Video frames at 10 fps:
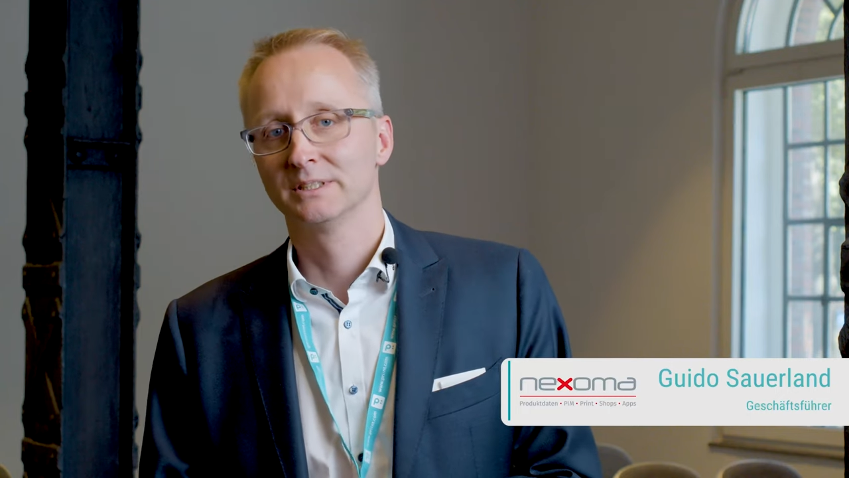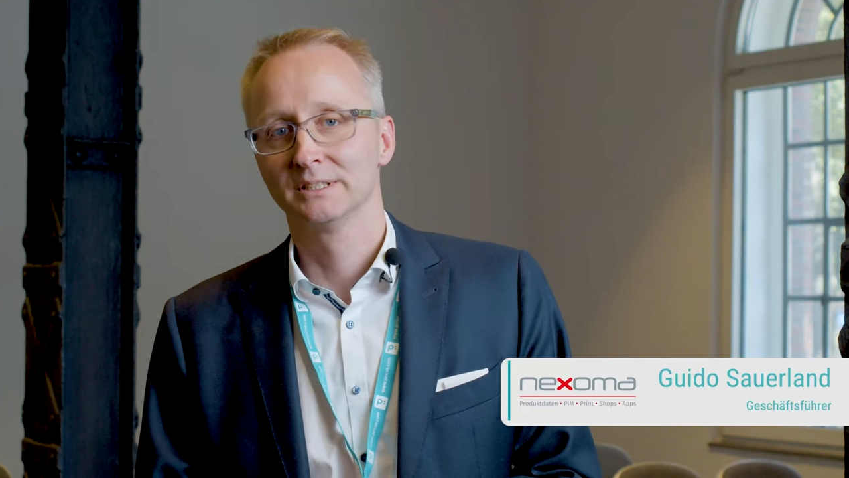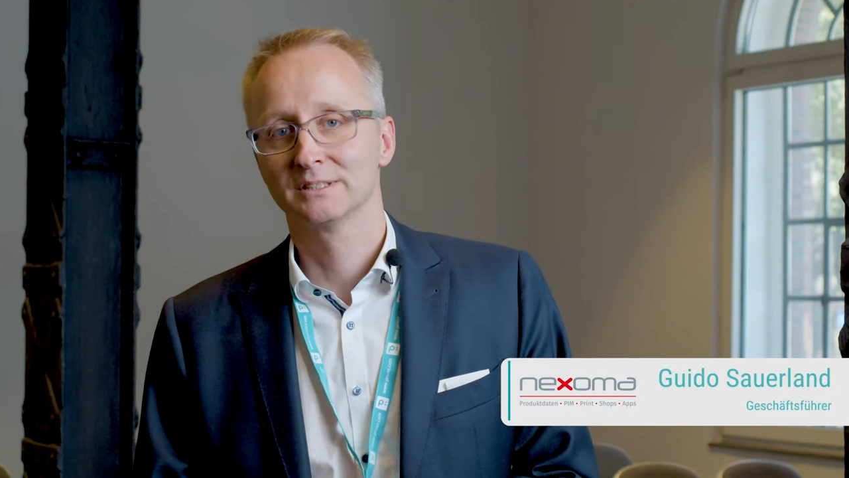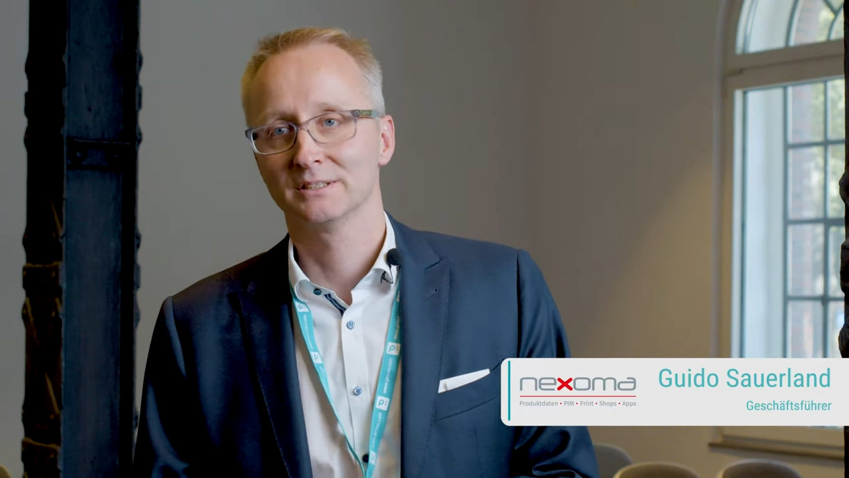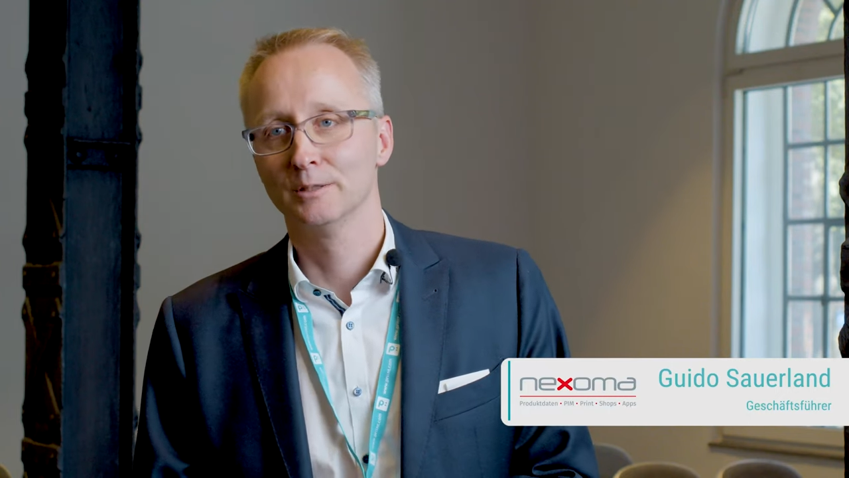
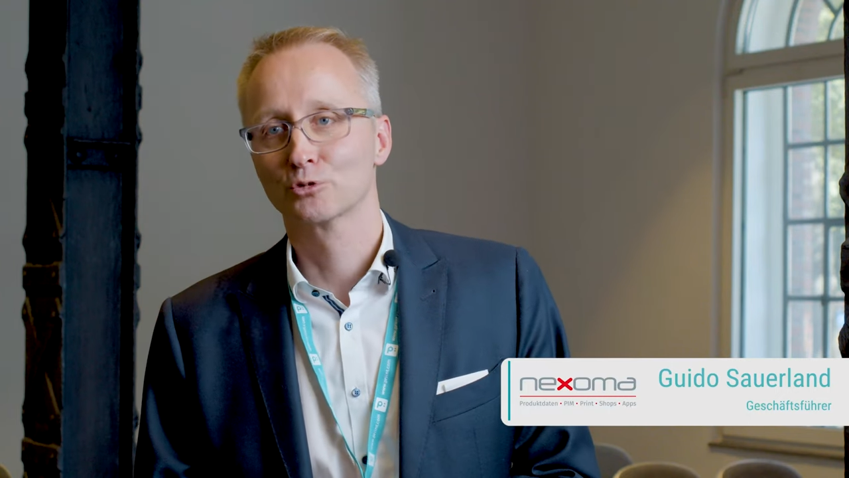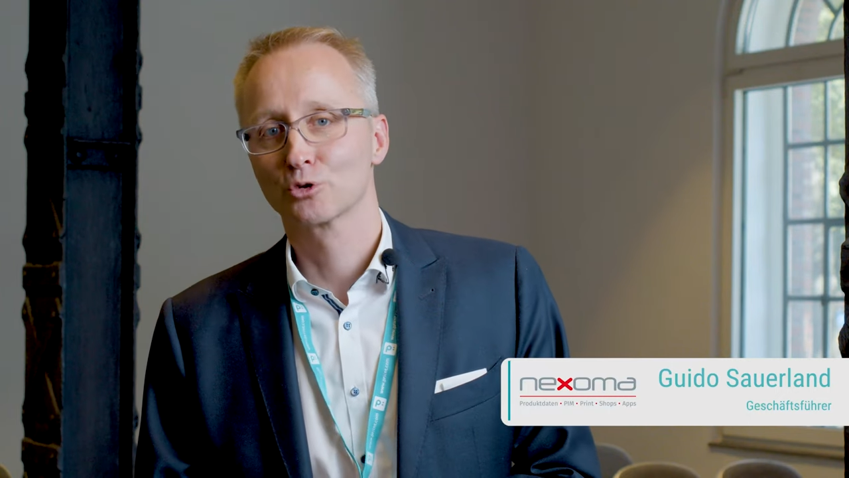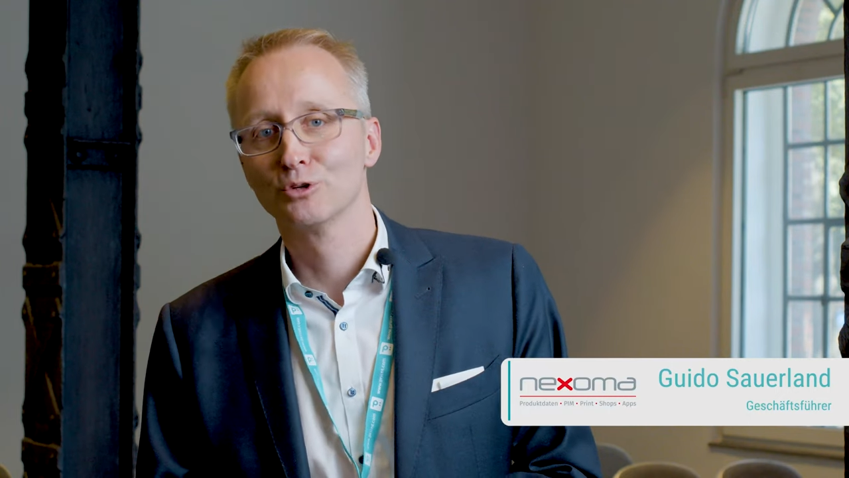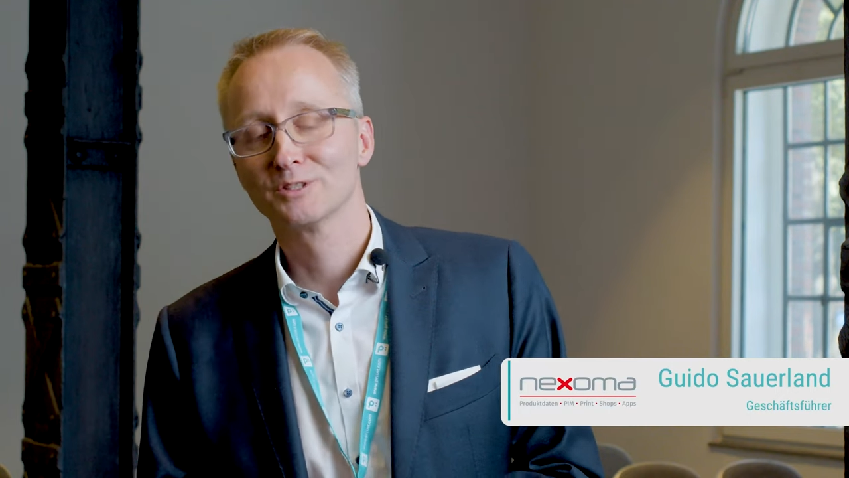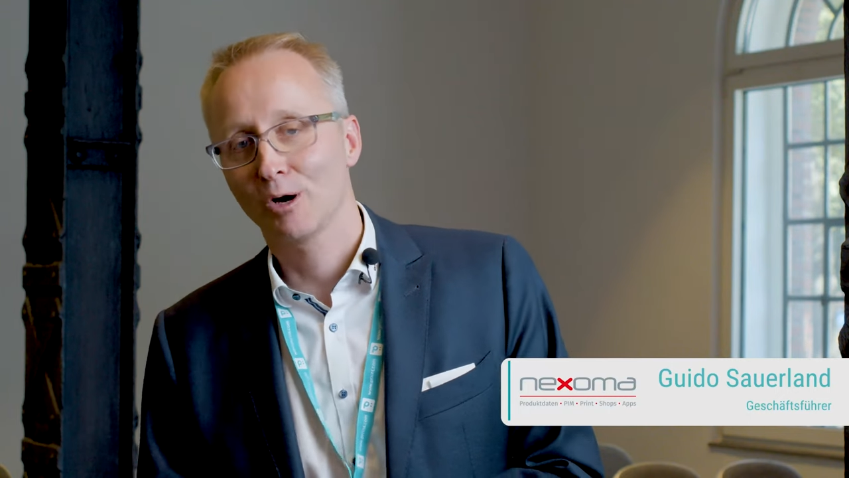Sitz im
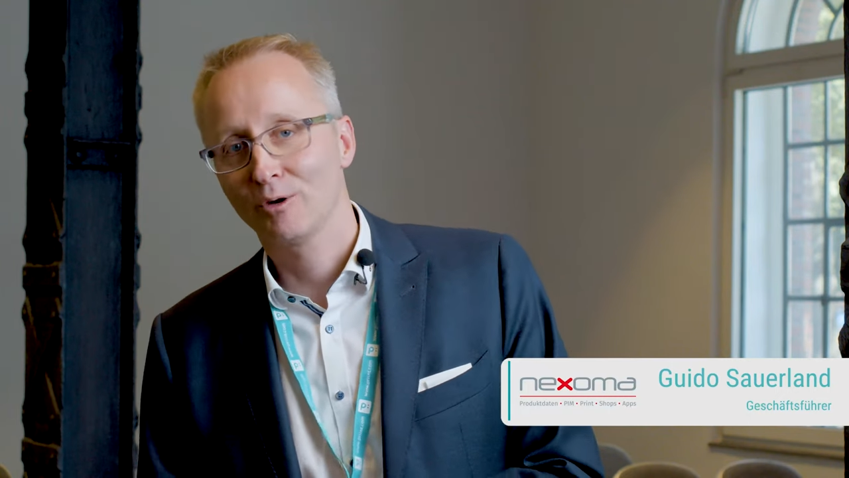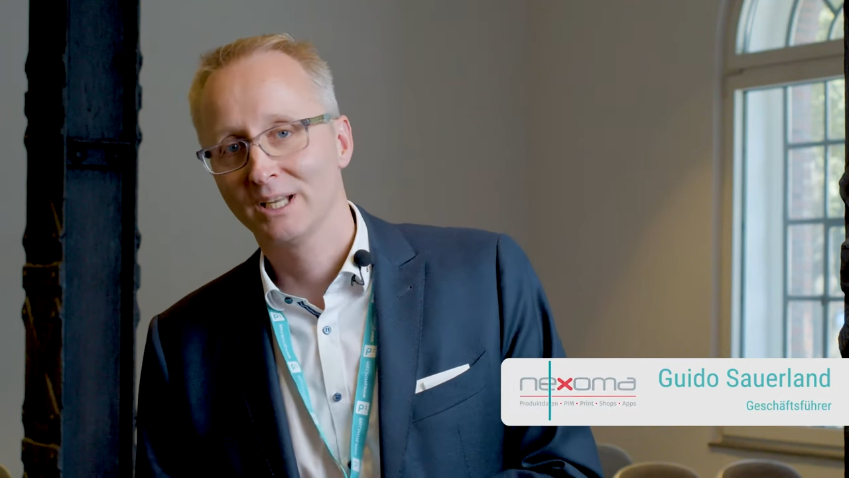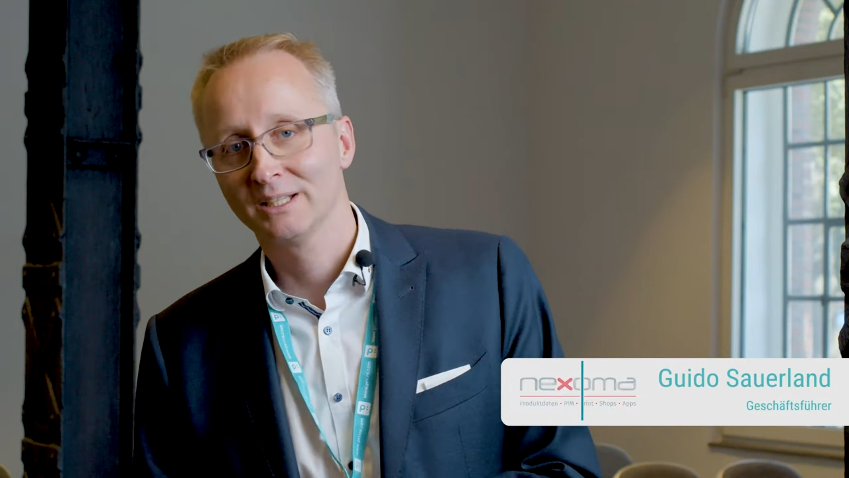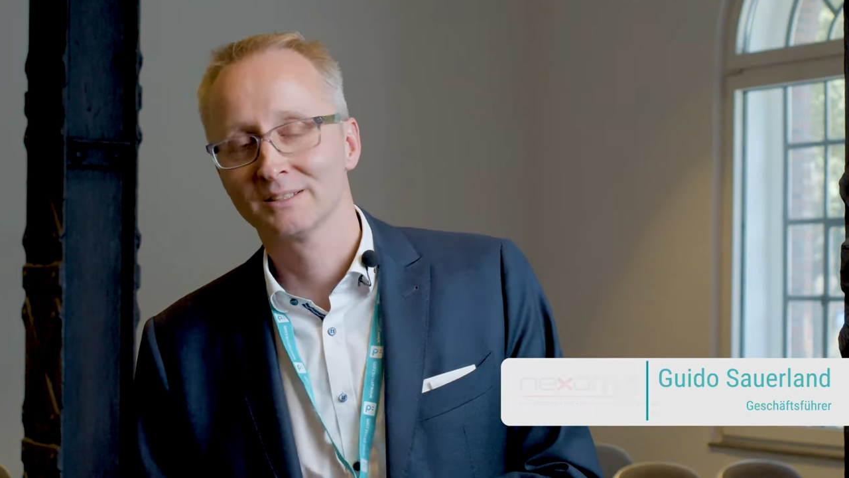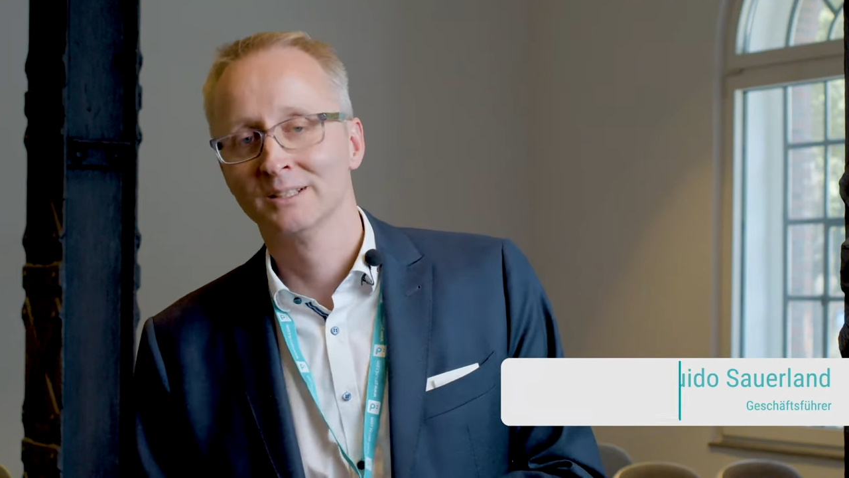schönen
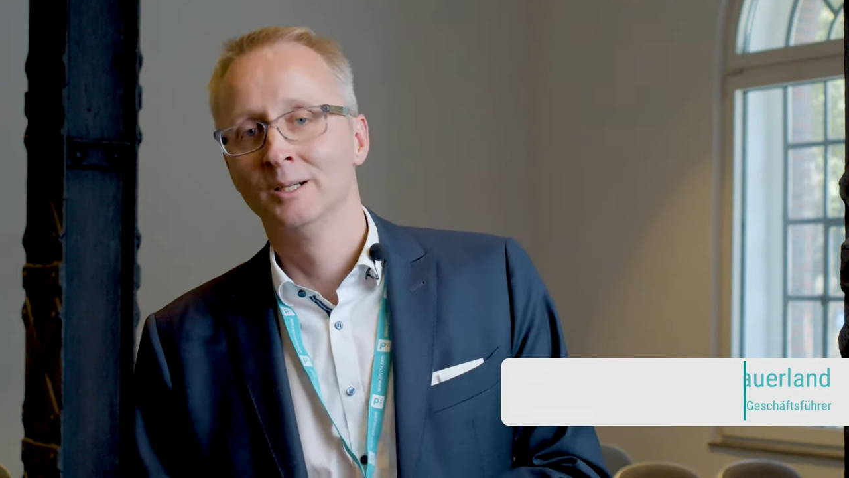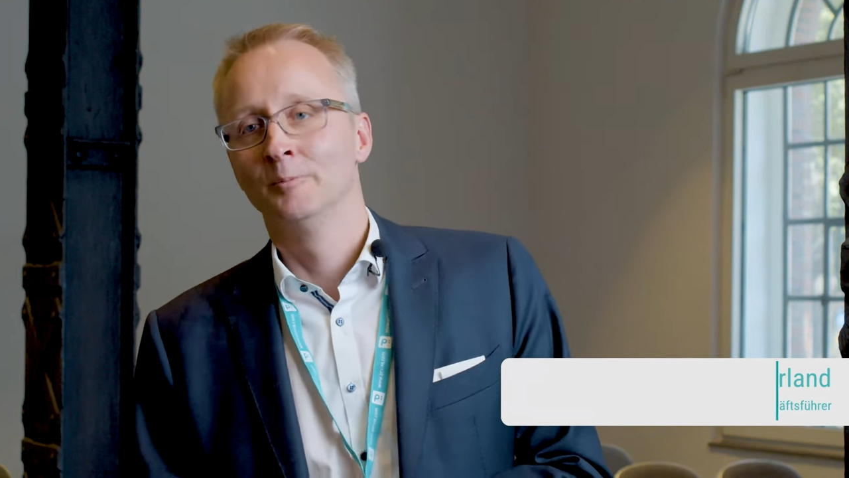Sauerland.